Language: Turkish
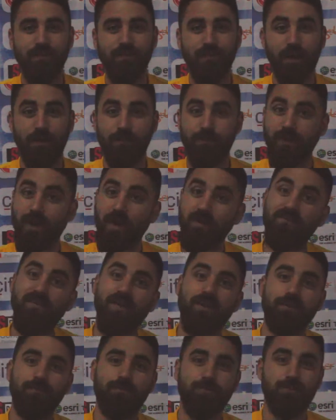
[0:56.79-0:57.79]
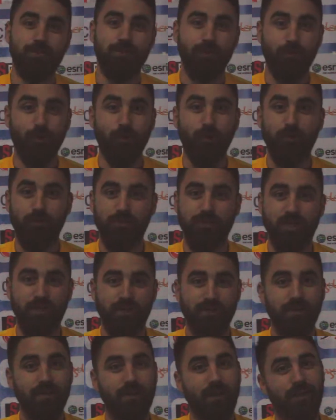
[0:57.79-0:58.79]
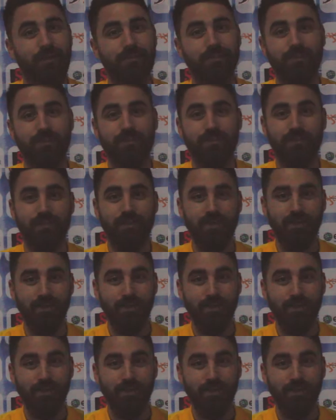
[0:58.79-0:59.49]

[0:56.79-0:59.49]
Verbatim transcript: Yani daha farklı bir skor olacaktı. Kalecinin